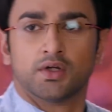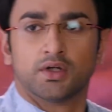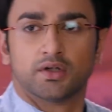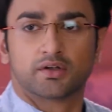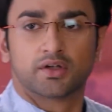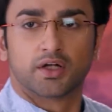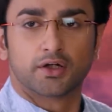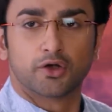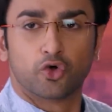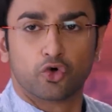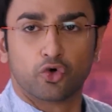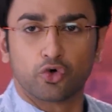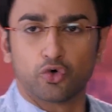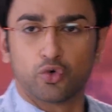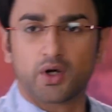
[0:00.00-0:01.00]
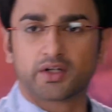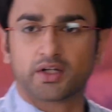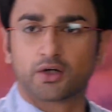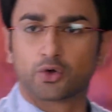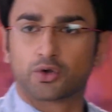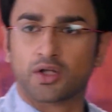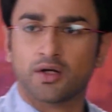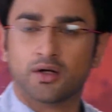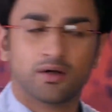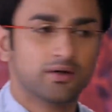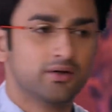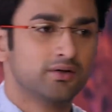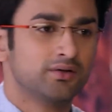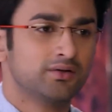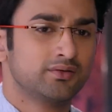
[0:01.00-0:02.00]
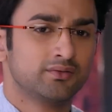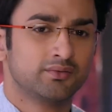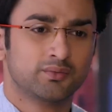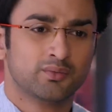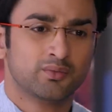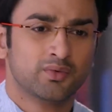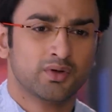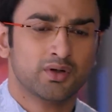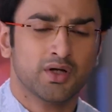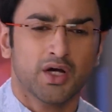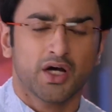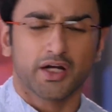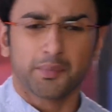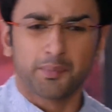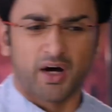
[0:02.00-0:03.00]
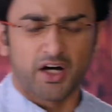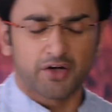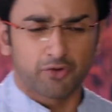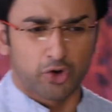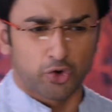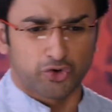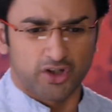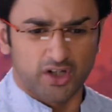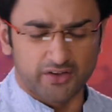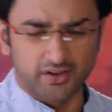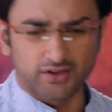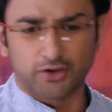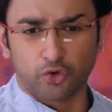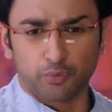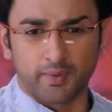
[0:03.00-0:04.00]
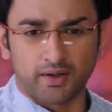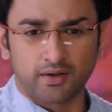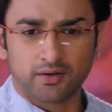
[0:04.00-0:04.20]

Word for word: شو صاير لهم الناس بعيلتنا قدام أنا فيني حارب الغريب